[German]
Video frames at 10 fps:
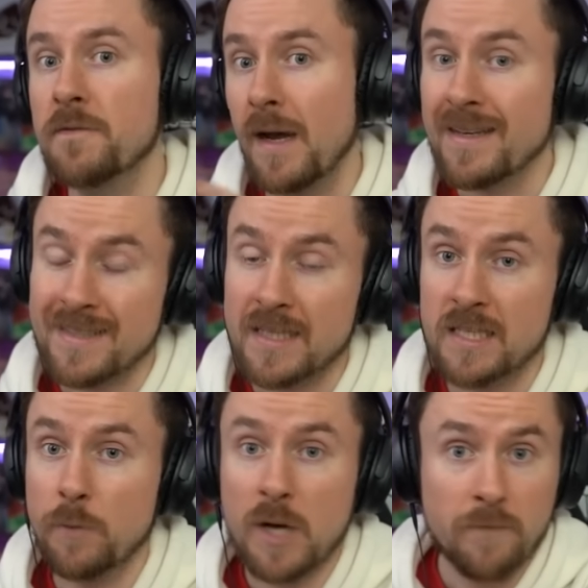Für alle, die sich
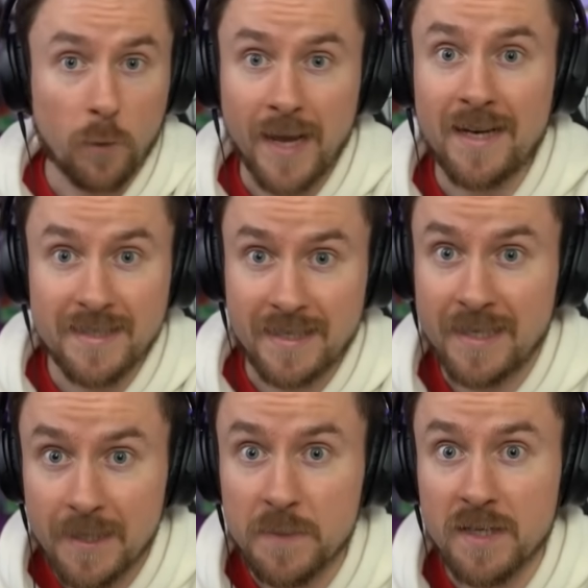jetzt wundern, woher dieser
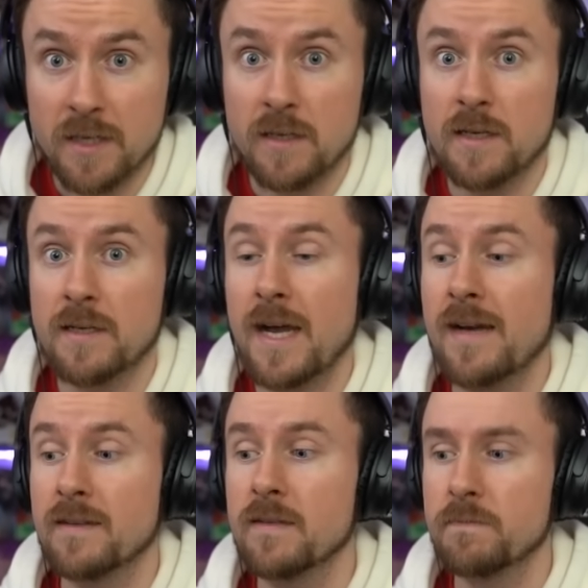Clip hier äh,
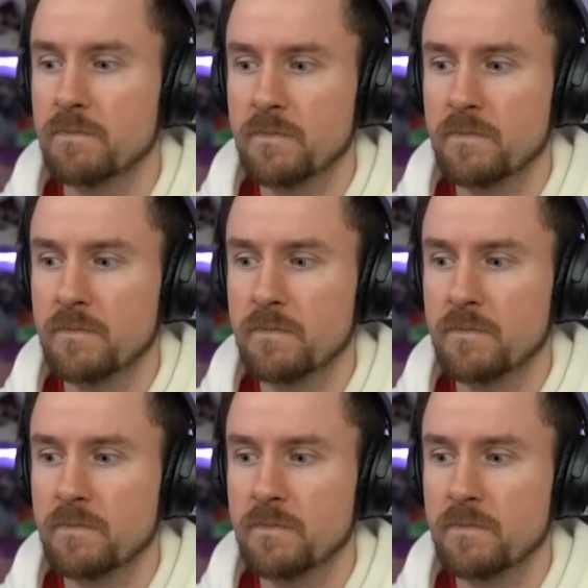gerade